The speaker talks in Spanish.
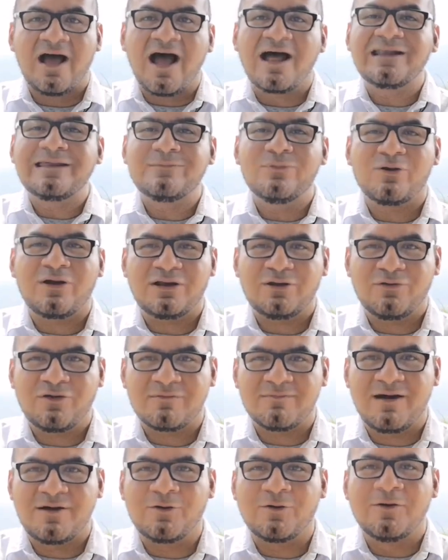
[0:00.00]
Ánimo, querido
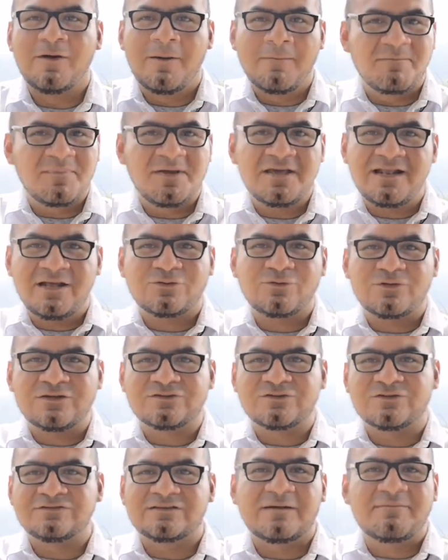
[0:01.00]
hermano, mira tu
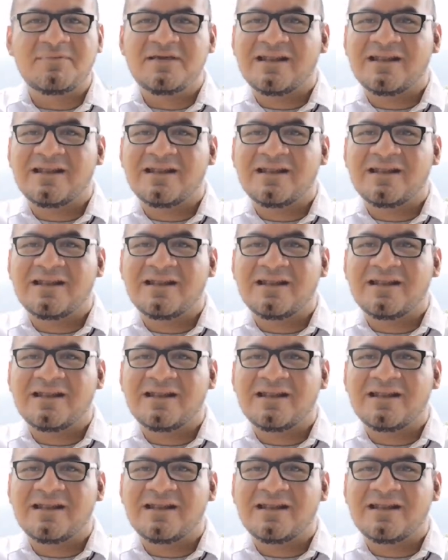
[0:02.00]
horizonte,